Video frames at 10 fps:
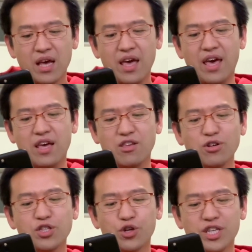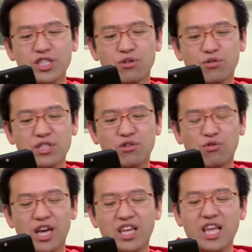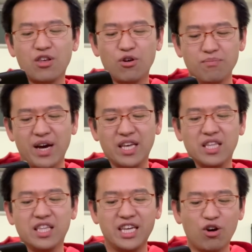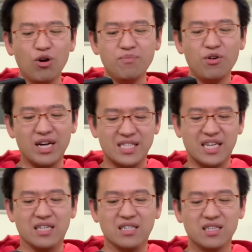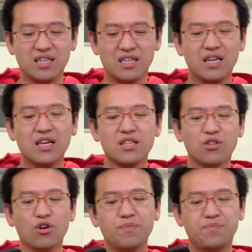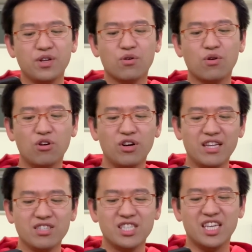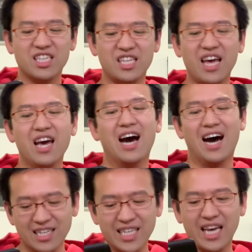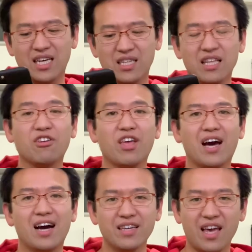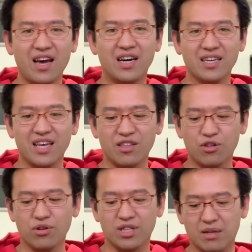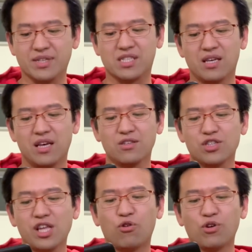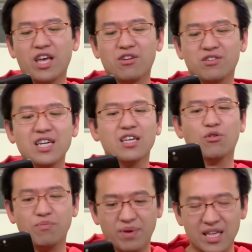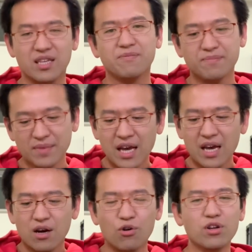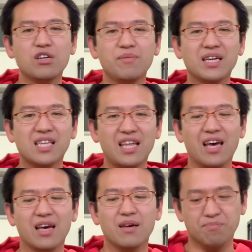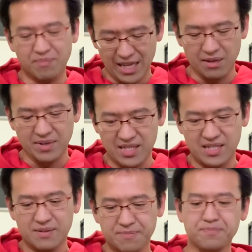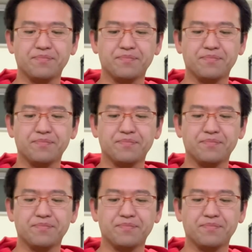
えー、4色以上同時攻撃で4倍、2コンボ加算。ドロップの5個 L 字消しで半減。なので、半減半減となります。そして攻撃力が4倍。この組み合わせで参ります。